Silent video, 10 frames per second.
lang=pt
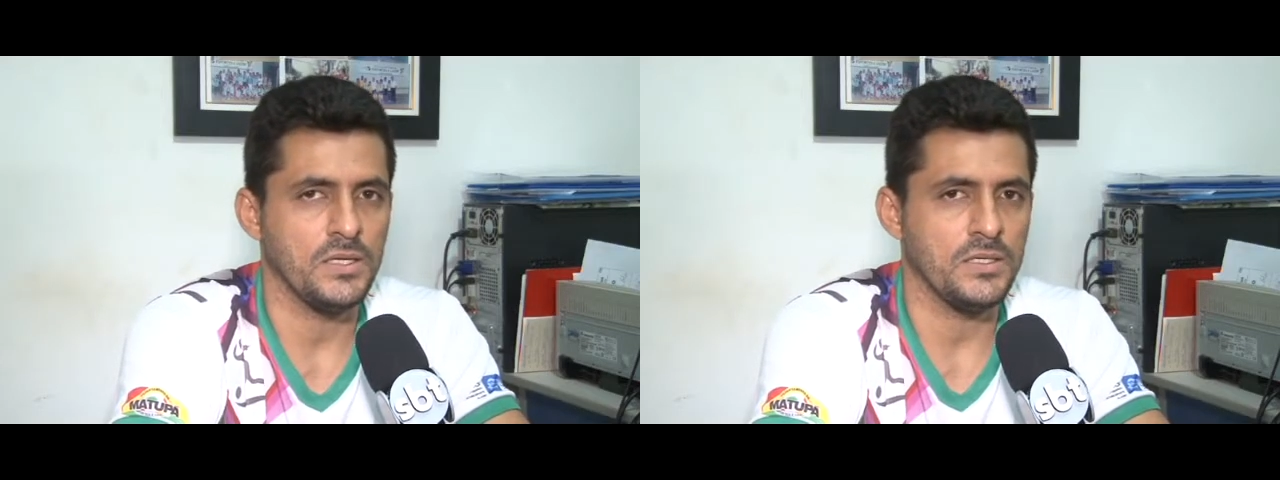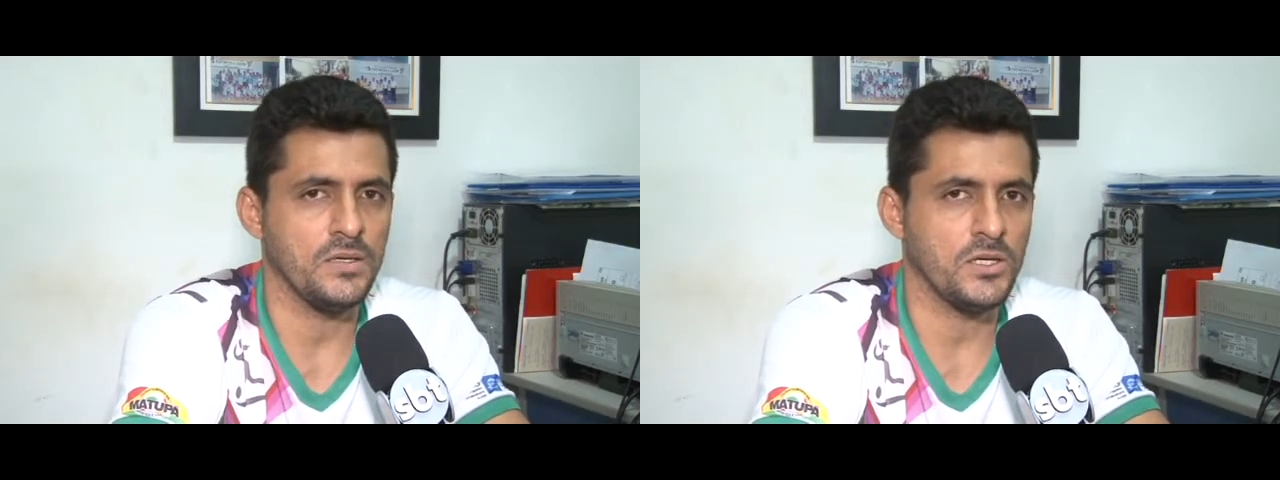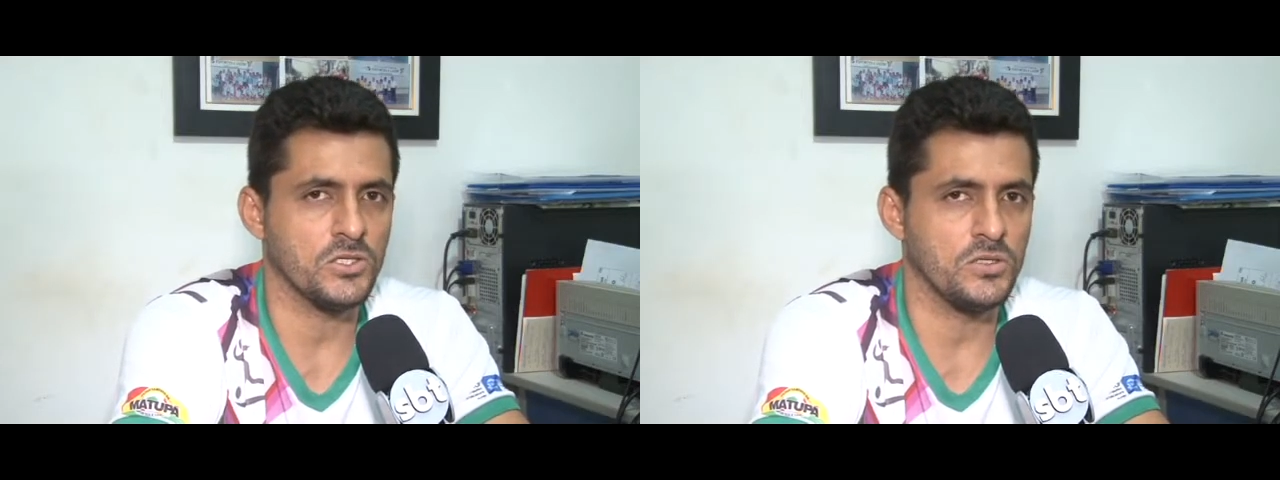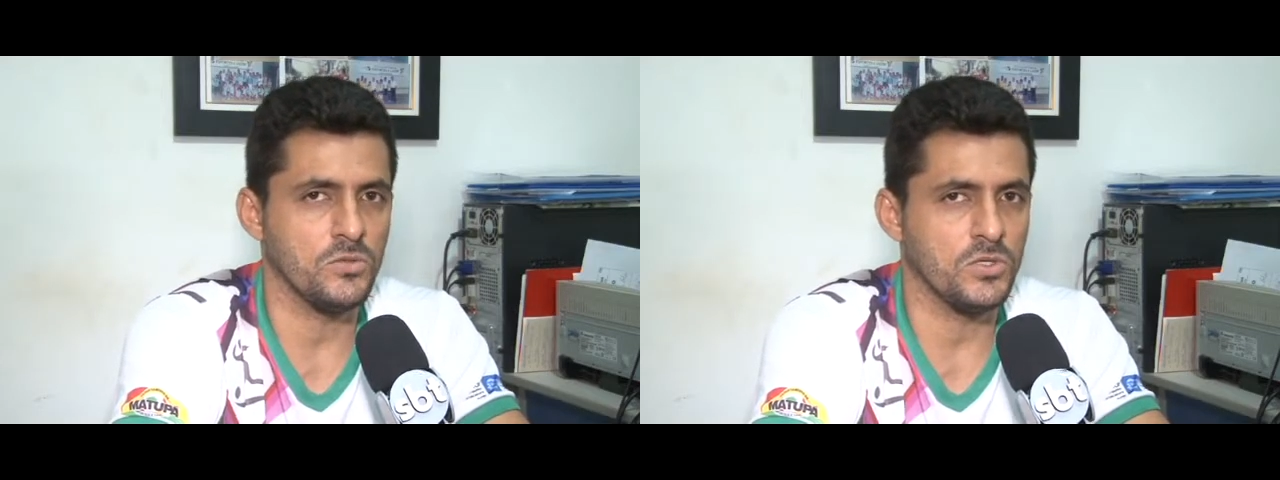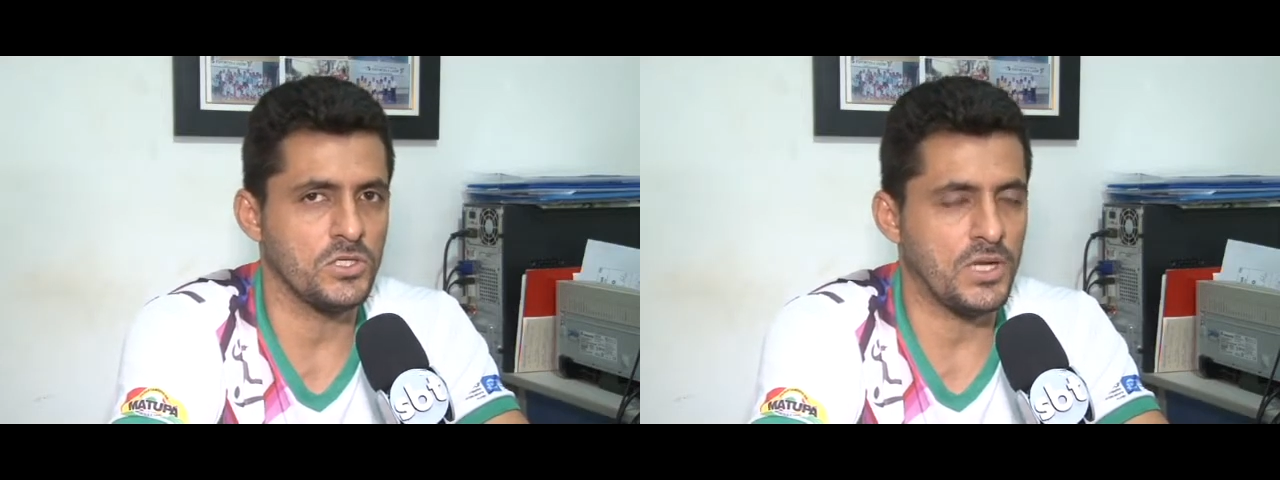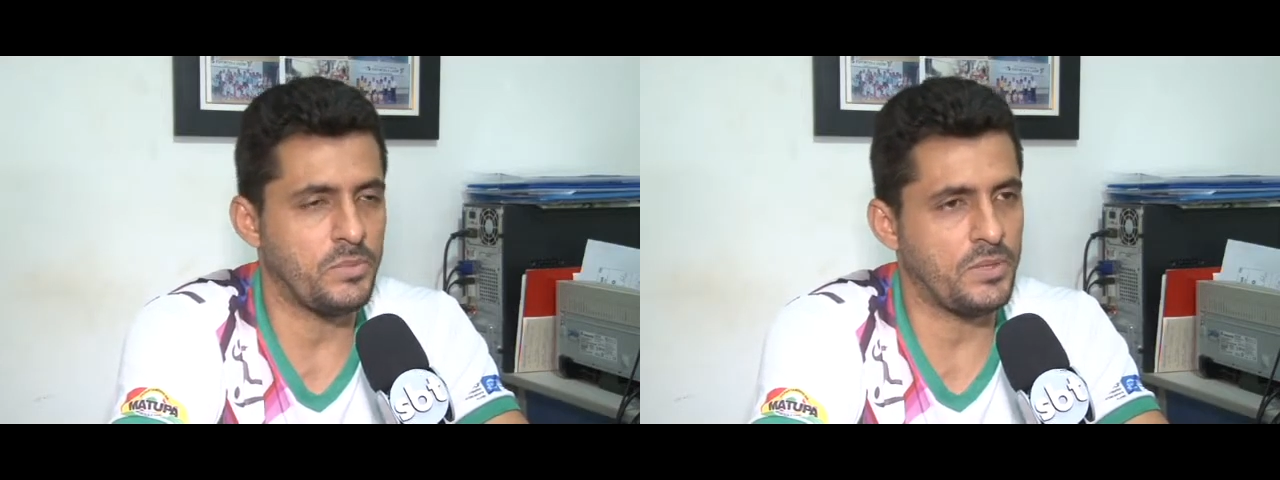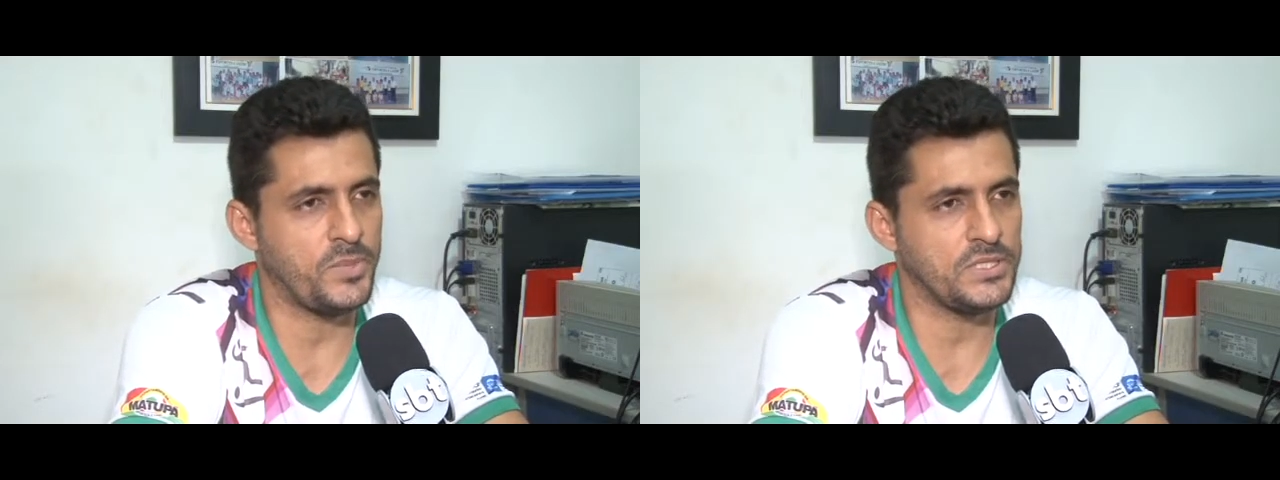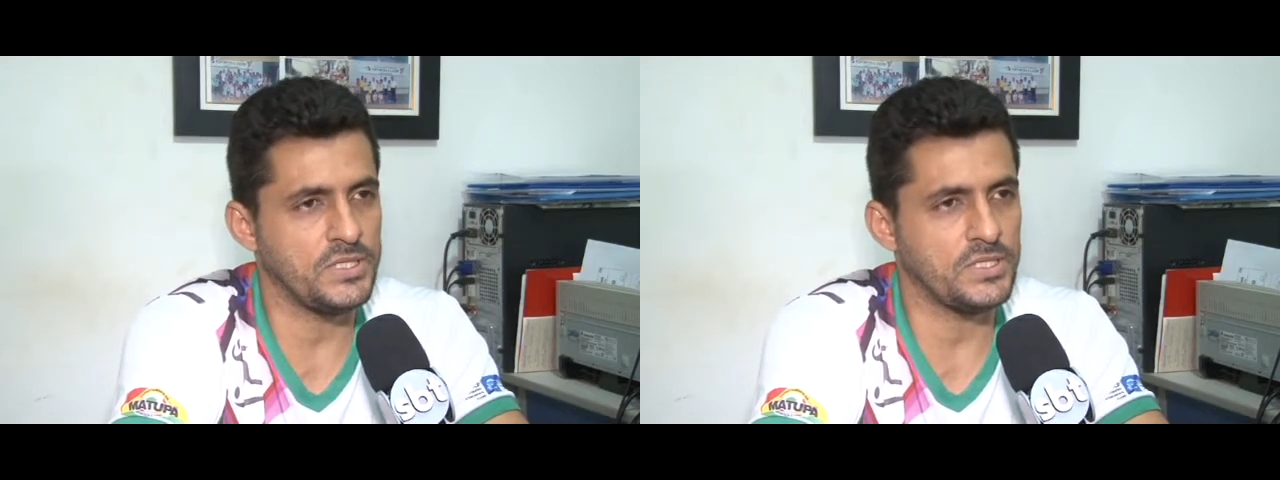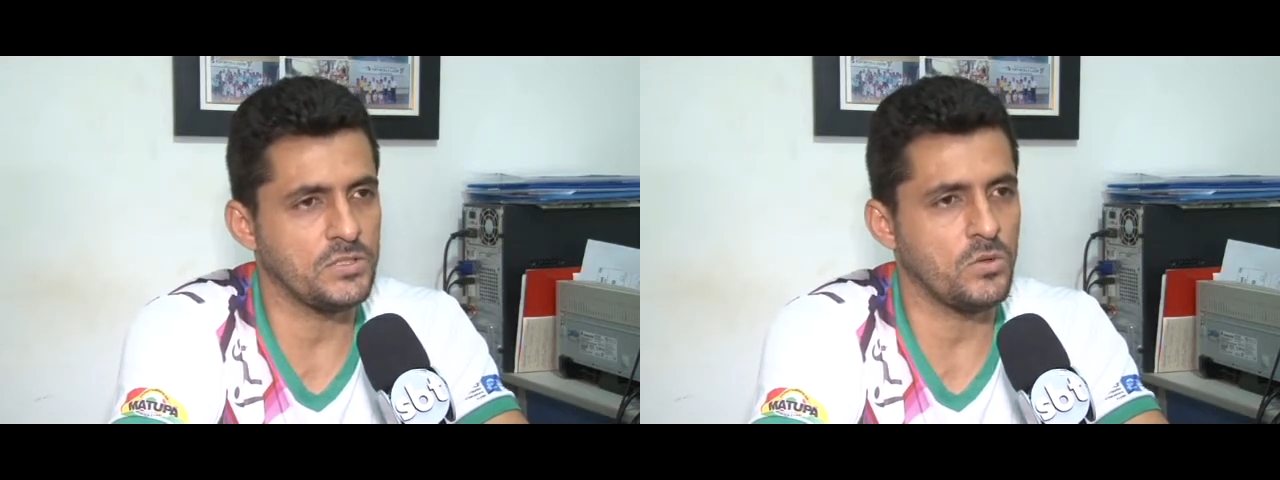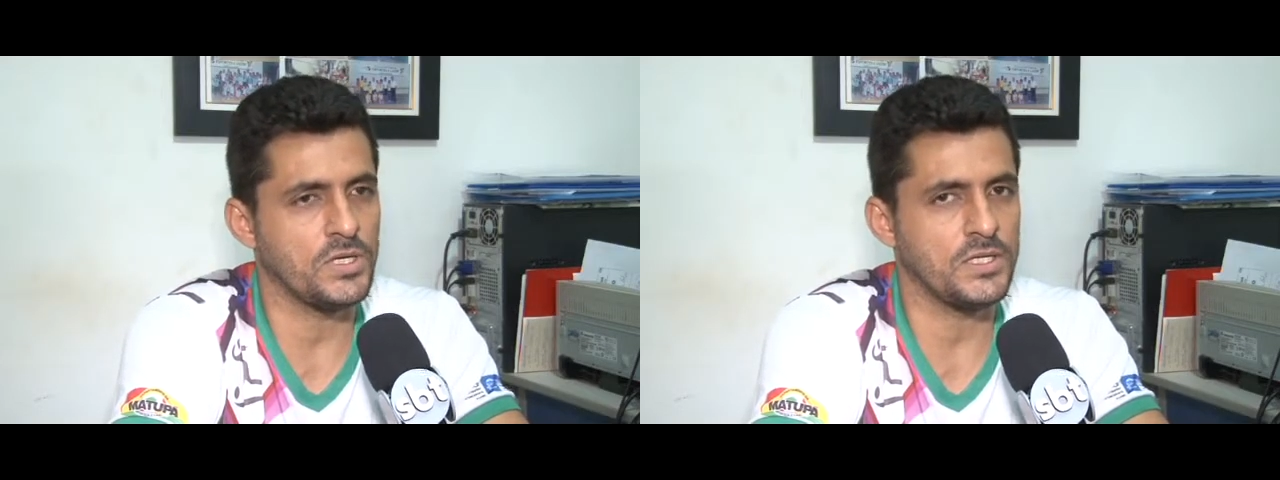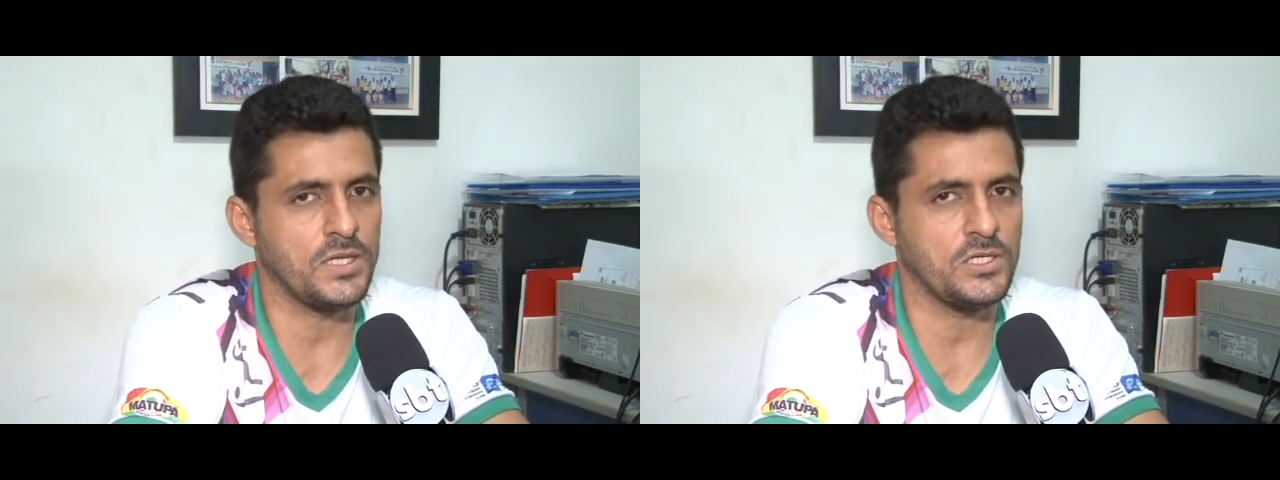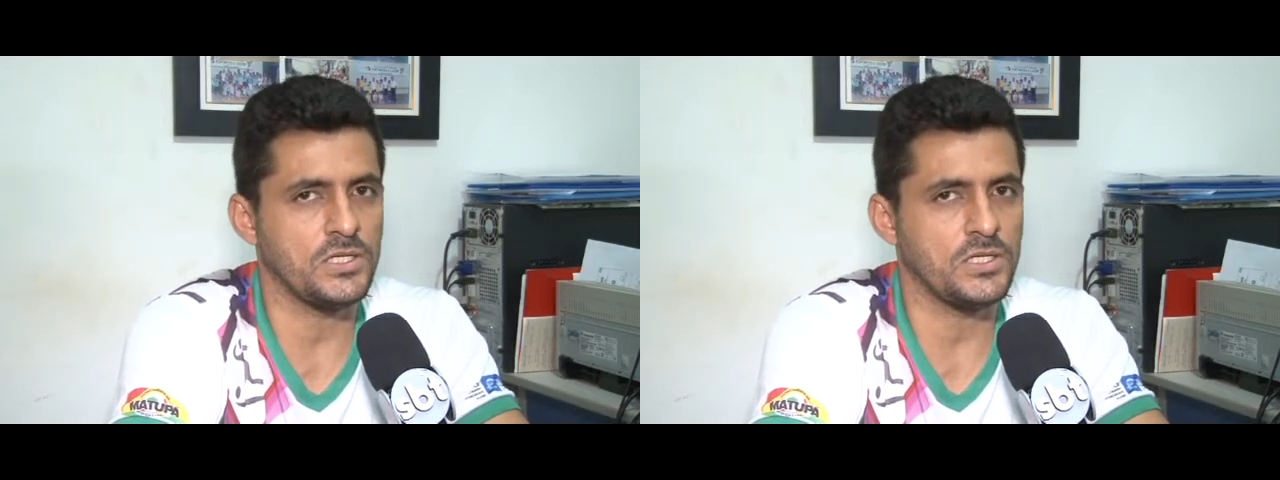E eu acho que hoje, lá a partir das 5 horas da tarde,